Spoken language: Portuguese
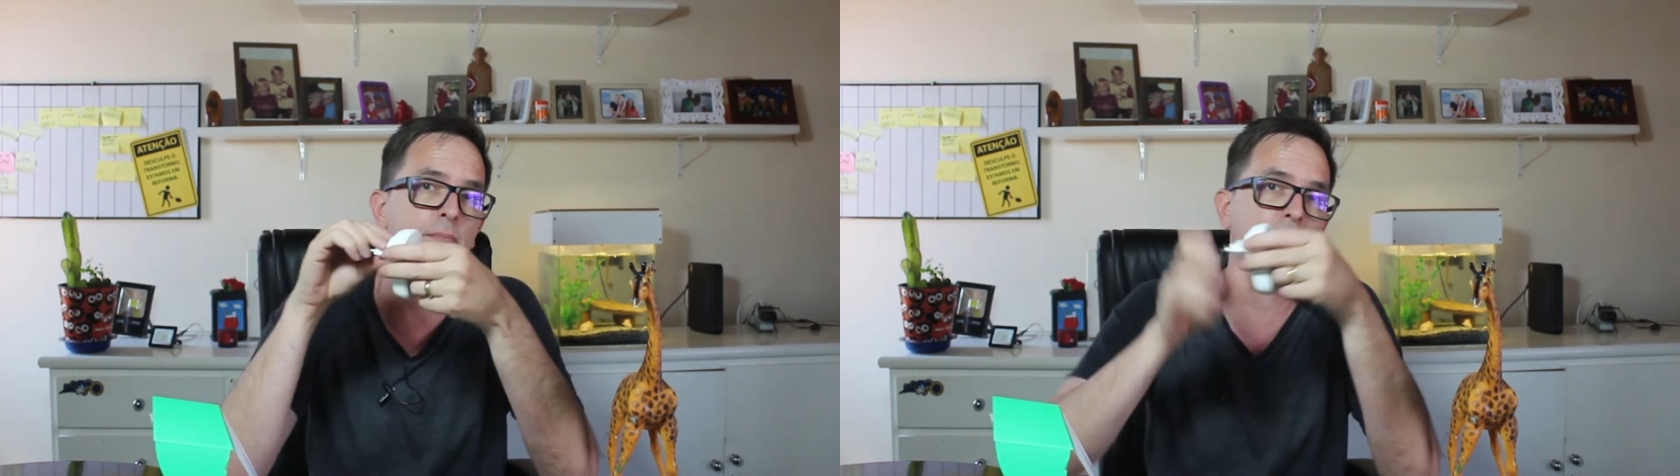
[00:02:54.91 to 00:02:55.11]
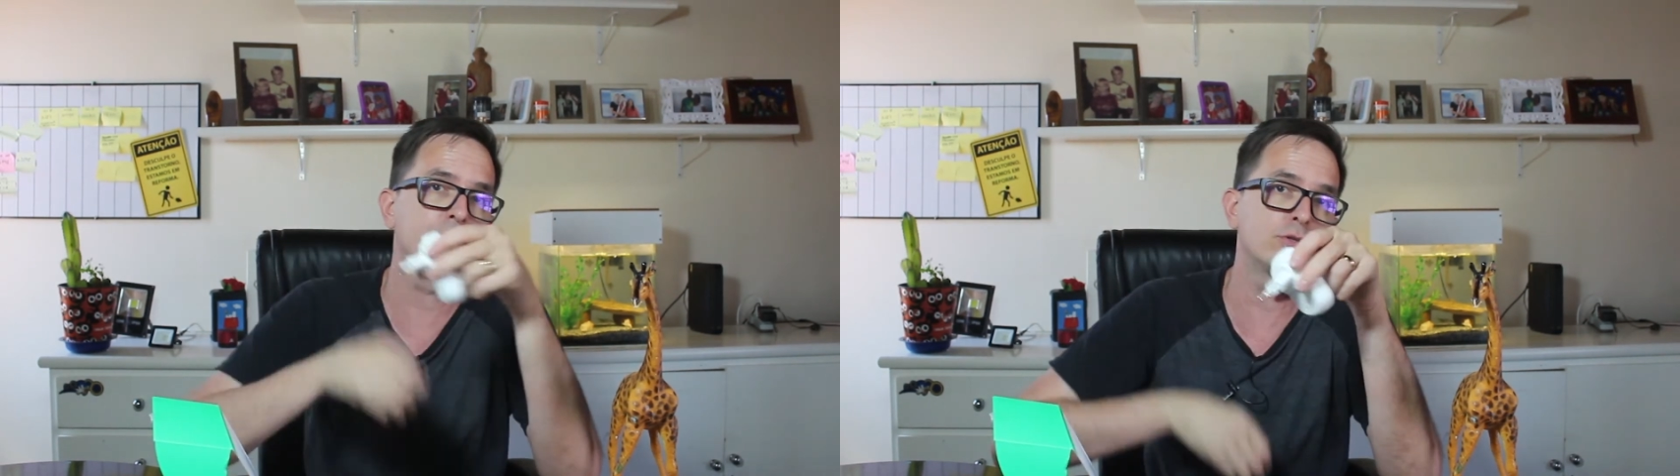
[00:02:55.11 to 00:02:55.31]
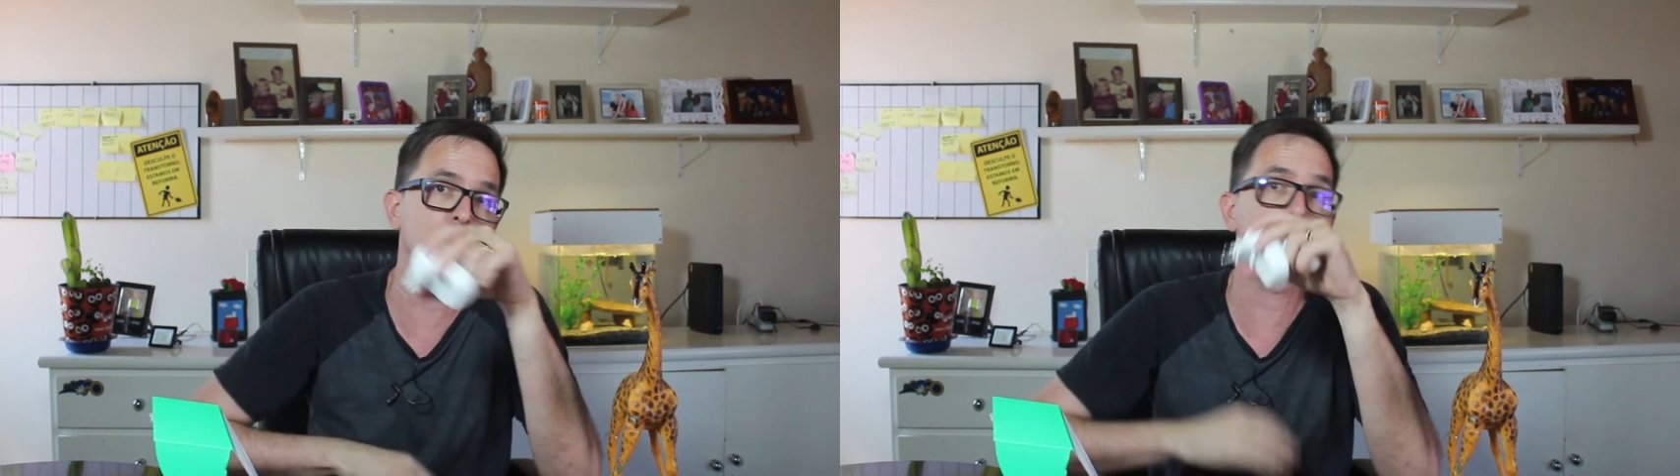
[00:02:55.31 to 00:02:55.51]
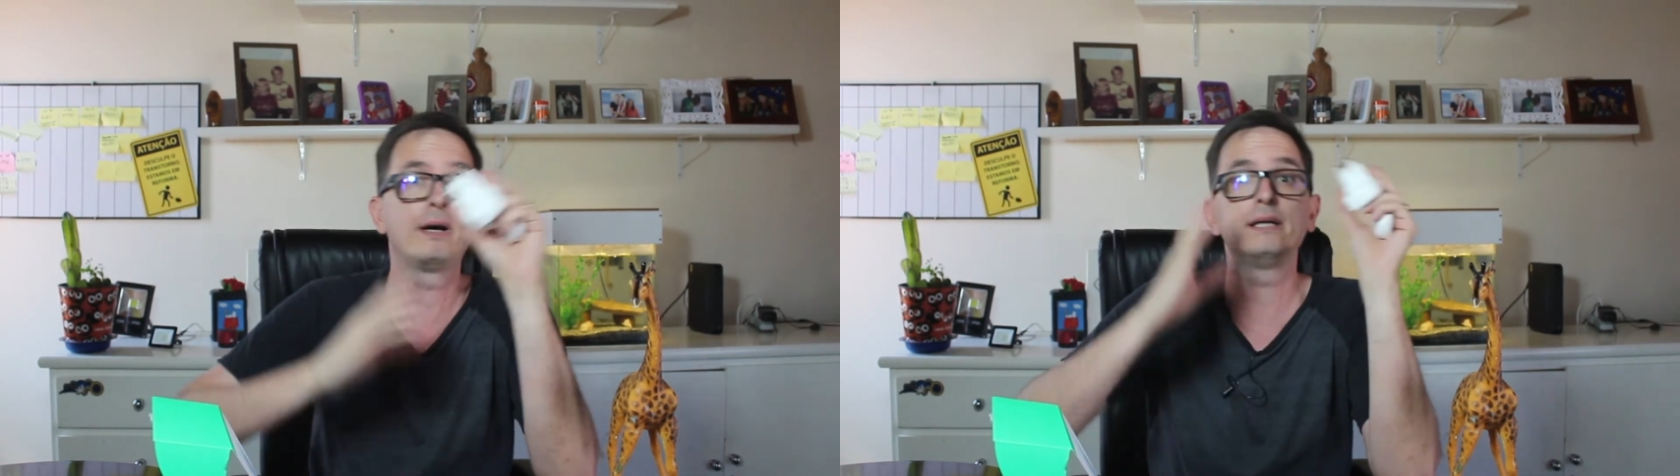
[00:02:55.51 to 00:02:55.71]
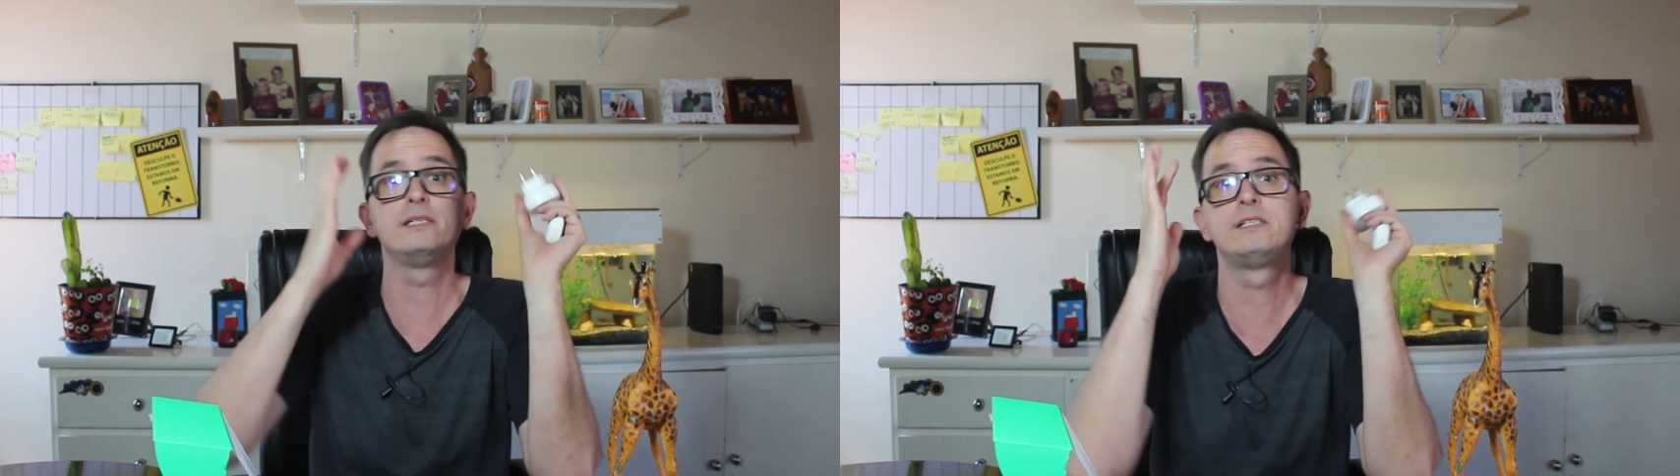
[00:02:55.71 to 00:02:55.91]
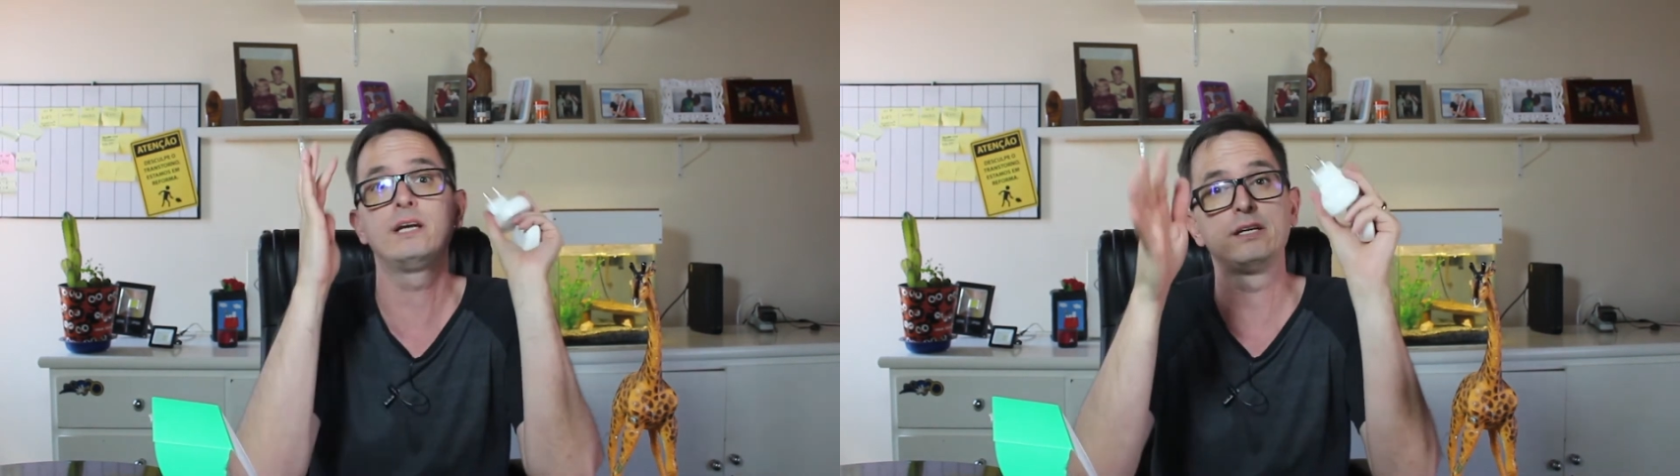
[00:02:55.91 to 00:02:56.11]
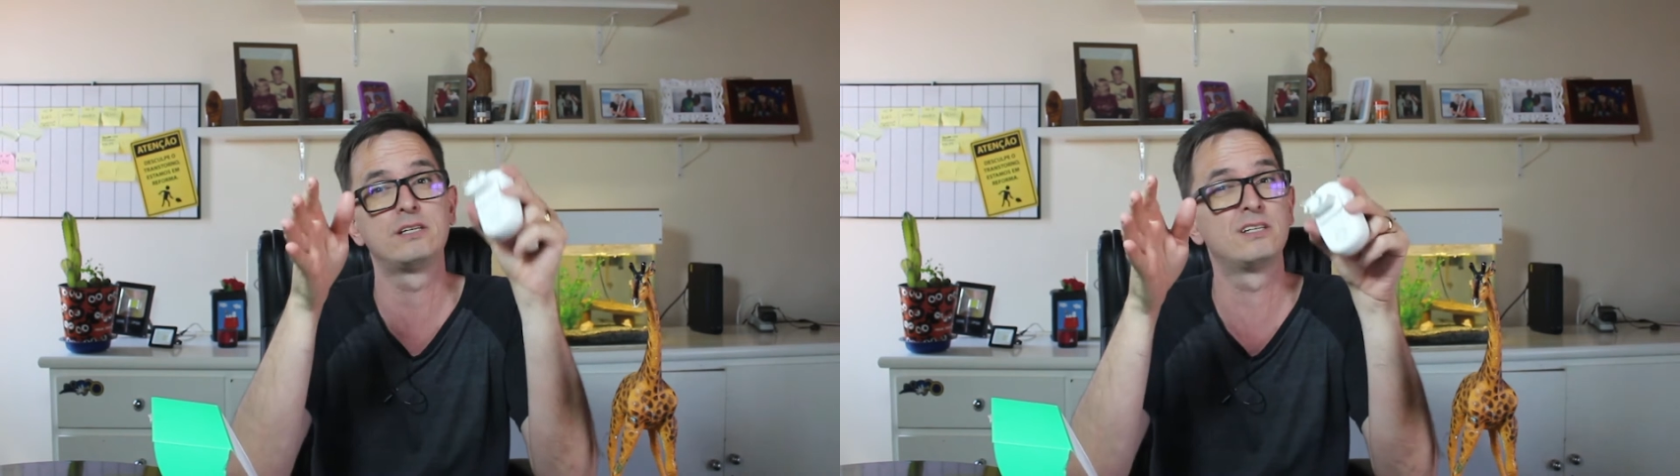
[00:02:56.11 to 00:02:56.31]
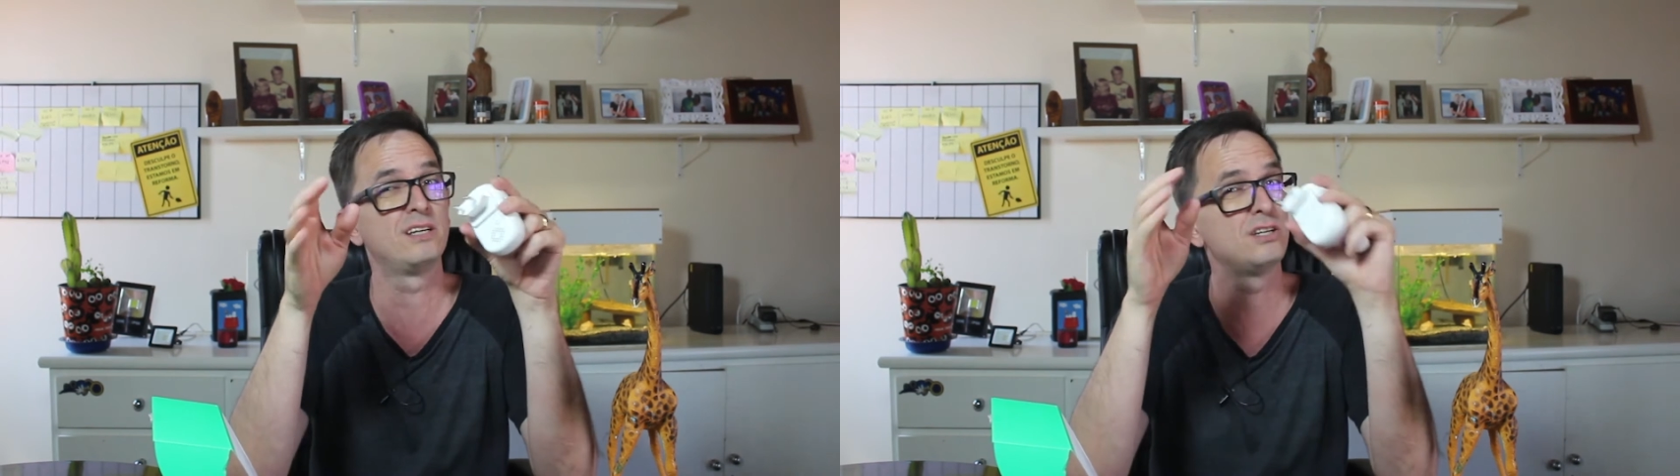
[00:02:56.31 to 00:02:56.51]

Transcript: metros, mas gente,